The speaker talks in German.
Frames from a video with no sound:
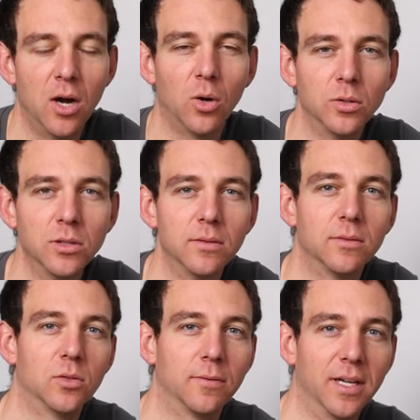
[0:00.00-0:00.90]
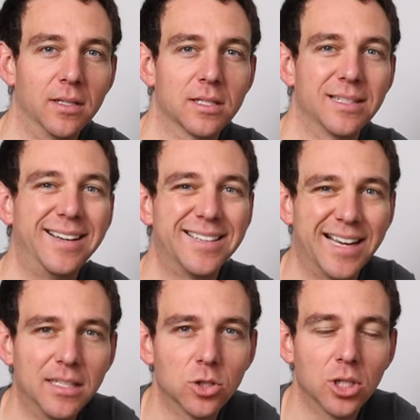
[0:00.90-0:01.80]
und sofern das Gerät
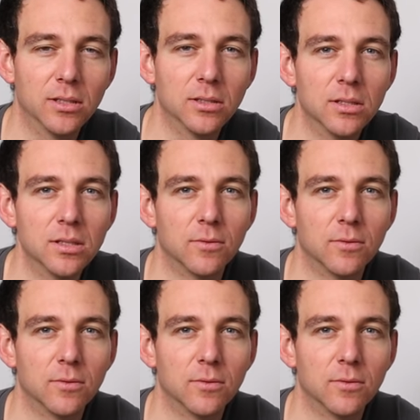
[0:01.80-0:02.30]
eingeschaltet ist,